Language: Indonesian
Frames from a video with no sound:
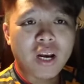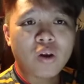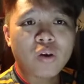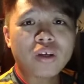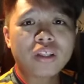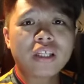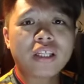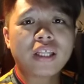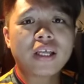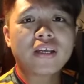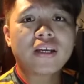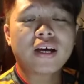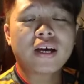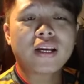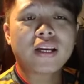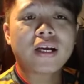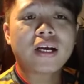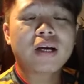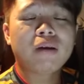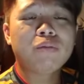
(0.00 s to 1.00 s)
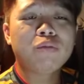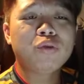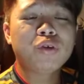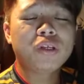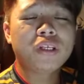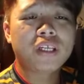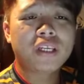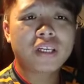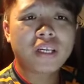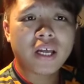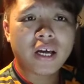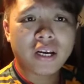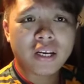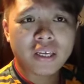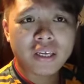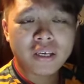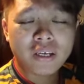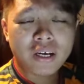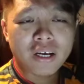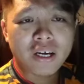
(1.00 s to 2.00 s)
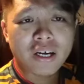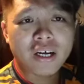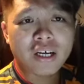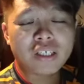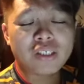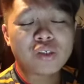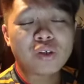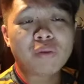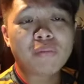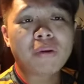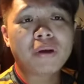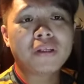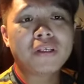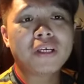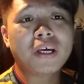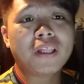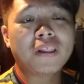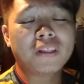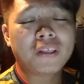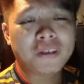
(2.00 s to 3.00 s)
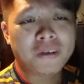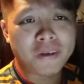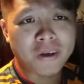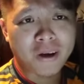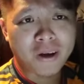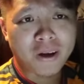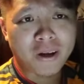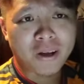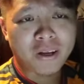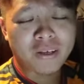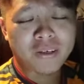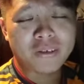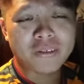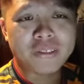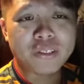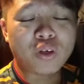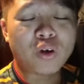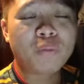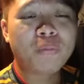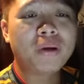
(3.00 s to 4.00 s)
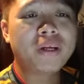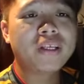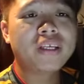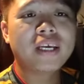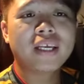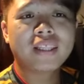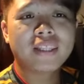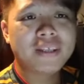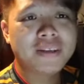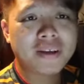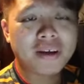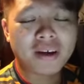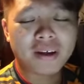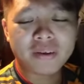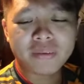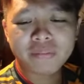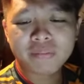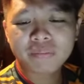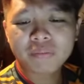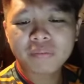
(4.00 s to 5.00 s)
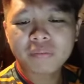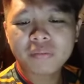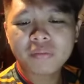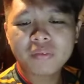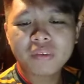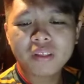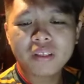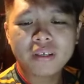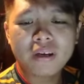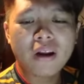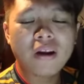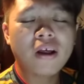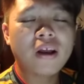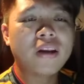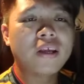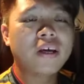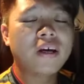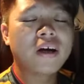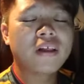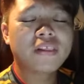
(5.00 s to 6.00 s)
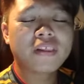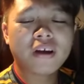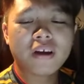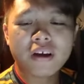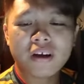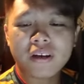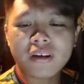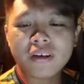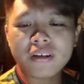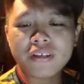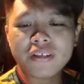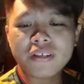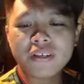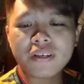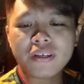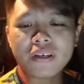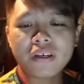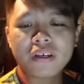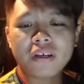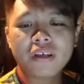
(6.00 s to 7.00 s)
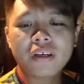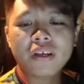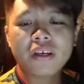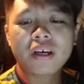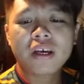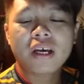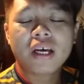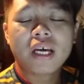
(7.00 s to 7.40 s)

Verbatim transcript: kalau kita tanya adakah Muhyiddin lari? Ah, jawabannya tidak. Jawabannya tidak. Karena dikatakan di sini